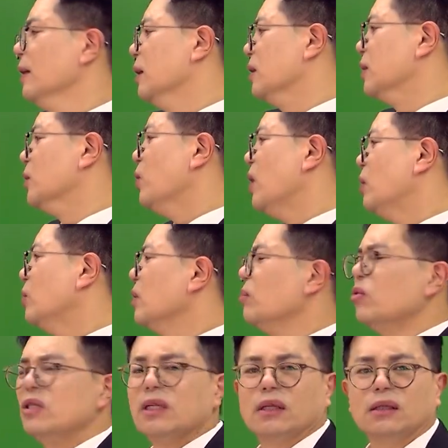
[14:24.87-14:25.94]
의외로 이
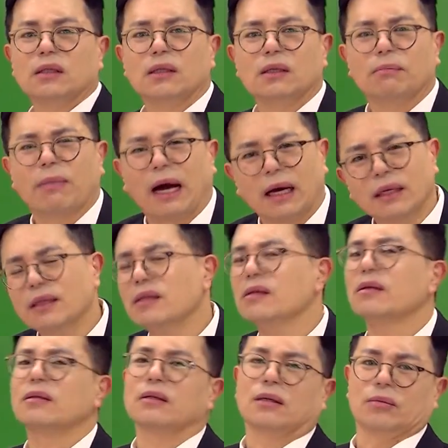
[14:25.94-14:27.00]
문제를 많이
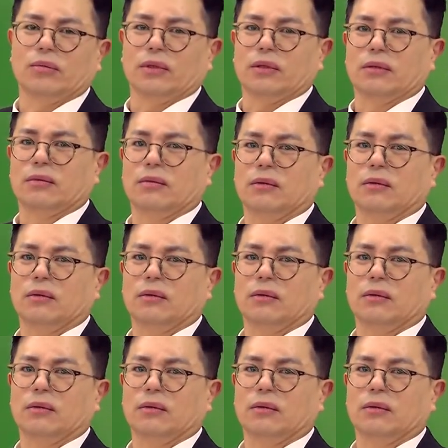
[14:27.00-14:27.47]
틀렸더라고요.